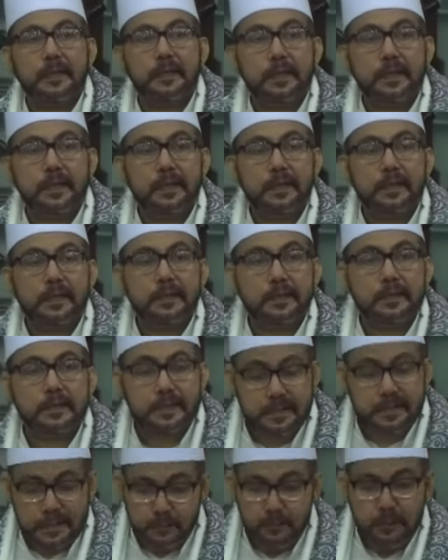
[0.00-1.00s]
Ya,
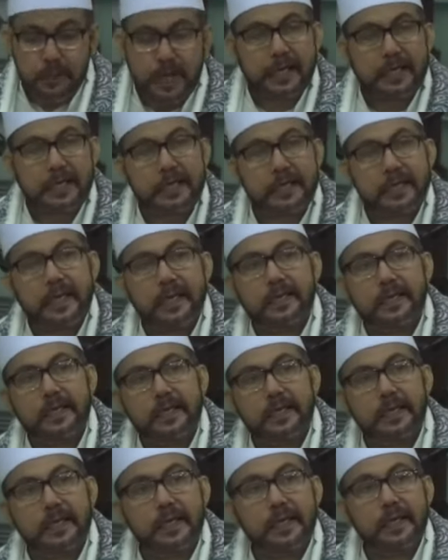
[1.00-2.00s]
semua ada
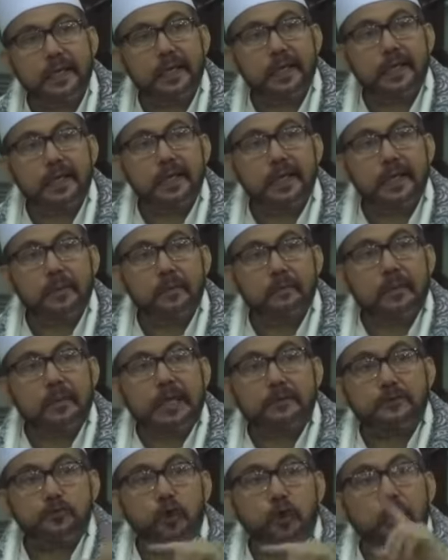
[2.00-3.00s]
dalilnya. Man
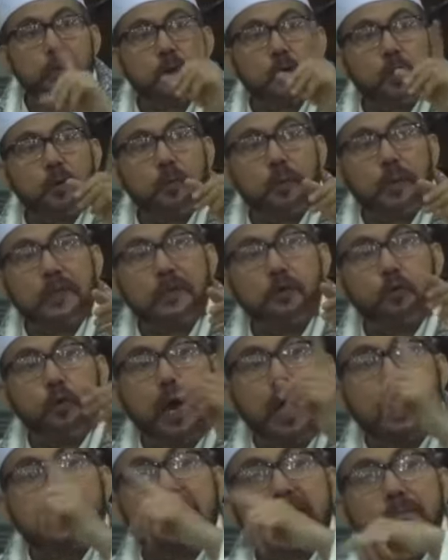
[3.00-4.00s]
shoma
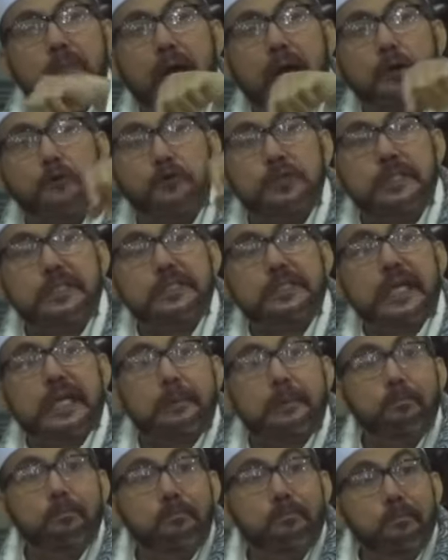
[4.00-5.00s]
waat bahu
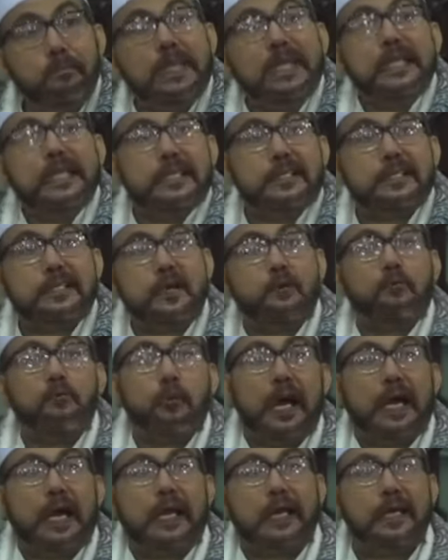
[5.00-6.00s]
sitan min
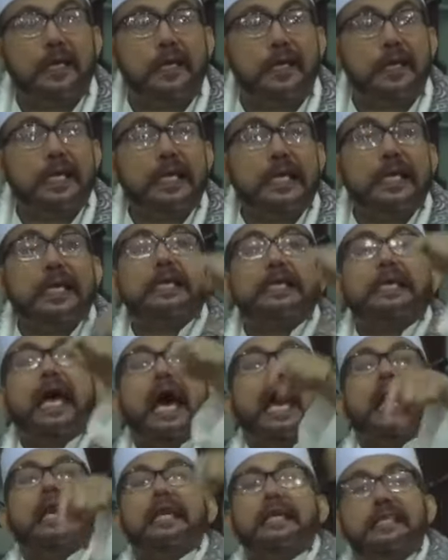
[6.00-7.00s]
sawal
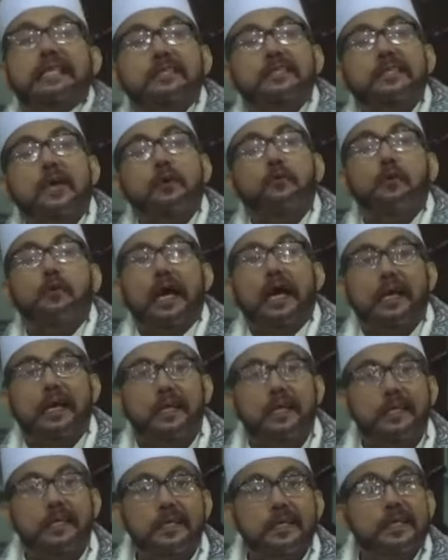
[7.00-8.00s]
dari
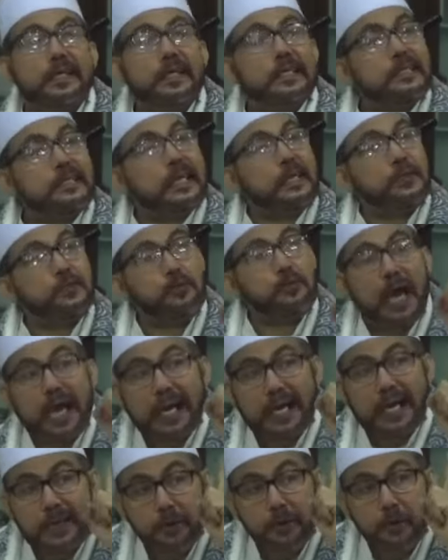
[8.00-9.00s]
sawal Satu
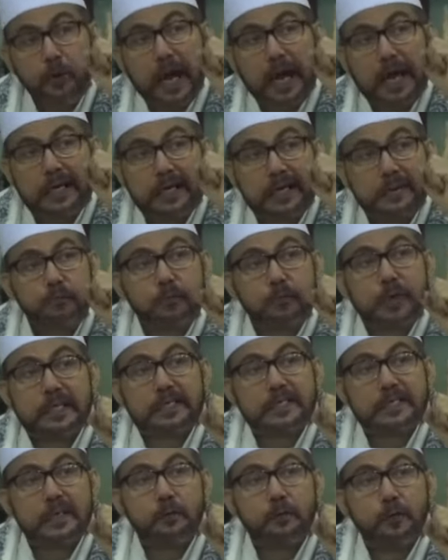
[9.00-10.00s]
hari doang di
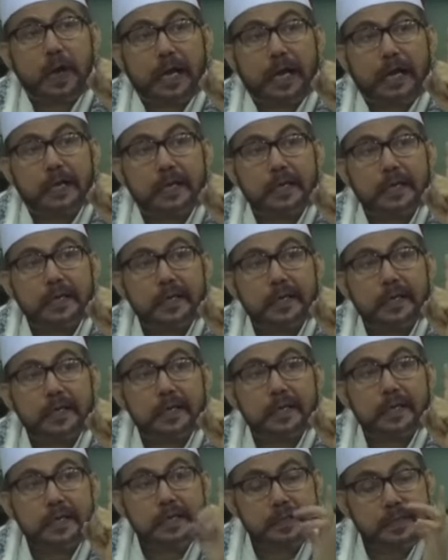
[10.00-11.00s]
bulan sawal
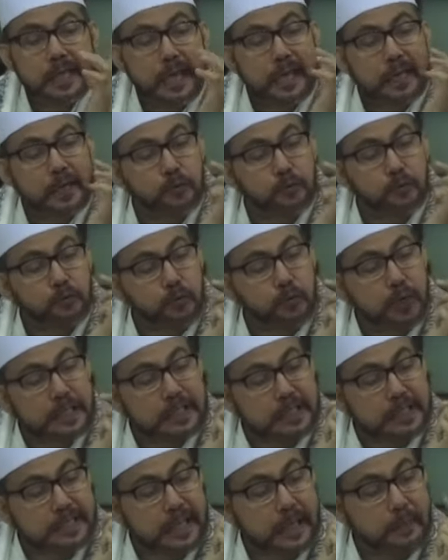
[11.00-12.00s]
Yang dua
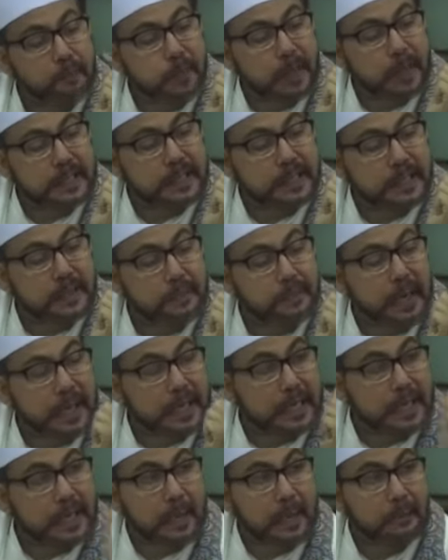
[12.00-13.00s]
tiga empat lima
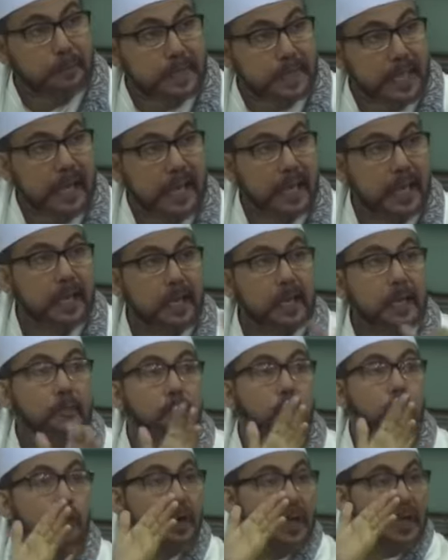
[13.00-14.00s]
enamnya
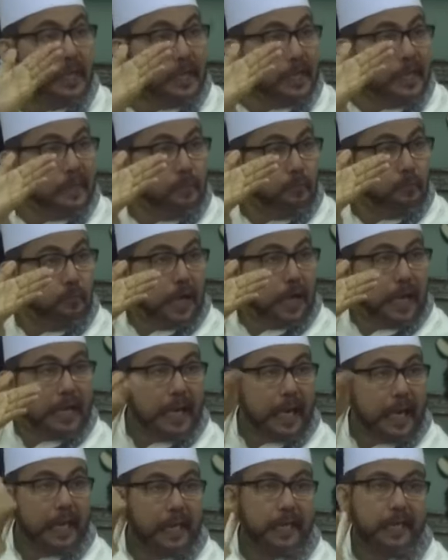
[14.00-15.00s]
boleh di bulan
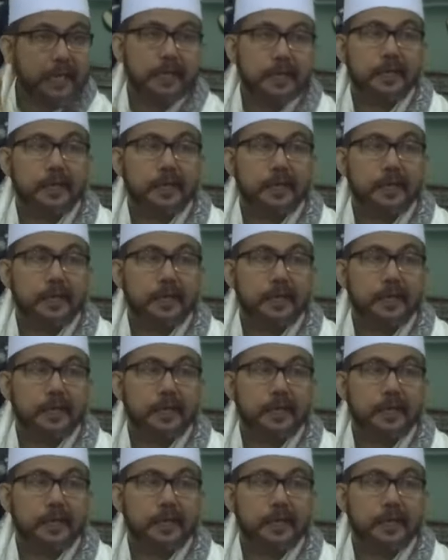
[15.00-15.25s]
lain.